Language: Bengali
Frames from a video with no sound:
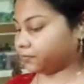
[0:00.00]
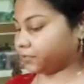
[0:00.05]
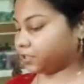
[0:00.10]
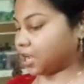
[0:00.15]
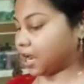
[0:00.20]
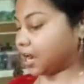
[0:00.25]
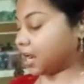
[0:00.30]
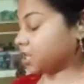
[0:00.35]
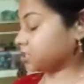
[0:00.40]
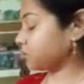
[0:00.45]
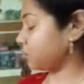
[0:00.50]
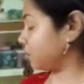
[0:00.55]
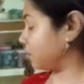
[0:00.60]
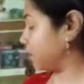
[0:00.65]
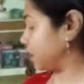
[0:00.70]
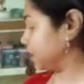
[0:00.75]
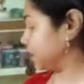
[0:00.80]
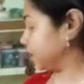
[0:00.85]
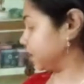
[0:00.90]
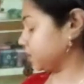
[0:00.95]
সারা
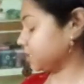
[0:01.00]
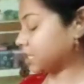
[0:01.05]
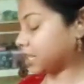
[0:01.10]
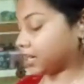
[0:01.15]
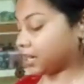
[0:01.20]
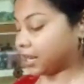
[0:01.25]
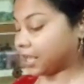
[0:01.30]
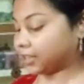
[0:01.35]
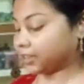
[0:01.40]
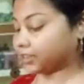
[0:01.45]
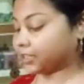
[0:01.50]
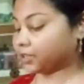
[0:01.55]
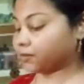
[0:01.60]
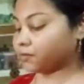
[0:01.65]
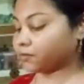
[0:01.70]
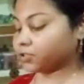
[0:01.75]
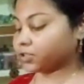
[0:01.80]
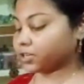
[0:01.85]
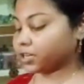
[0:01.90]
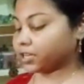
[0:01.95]
সকাল থেকে সারা রাত থেকে
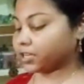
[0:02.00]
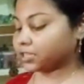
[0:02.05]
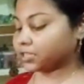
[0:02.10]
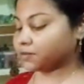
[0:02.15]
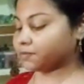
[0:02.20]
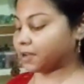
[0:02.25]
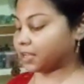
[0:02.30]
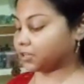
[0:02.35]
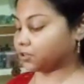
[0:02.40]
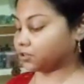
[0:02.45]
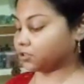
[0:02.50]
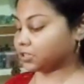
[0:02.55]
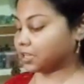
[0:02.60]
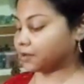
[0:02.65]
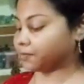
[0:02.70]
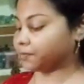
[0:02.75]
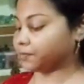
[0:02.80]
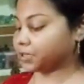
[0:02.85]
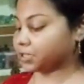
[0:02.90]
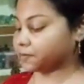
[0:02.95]
বসে রেখেছি মাত্র
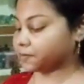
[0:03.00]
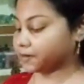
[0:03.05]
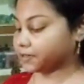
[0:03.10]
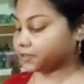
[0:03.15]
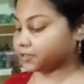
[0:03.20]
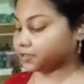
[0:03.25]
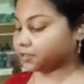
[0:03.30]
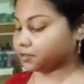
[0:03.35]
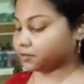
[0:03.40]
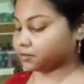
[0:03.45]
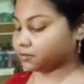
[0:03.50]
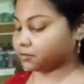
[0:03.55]
ছাব্বিশ পার্সেন্ট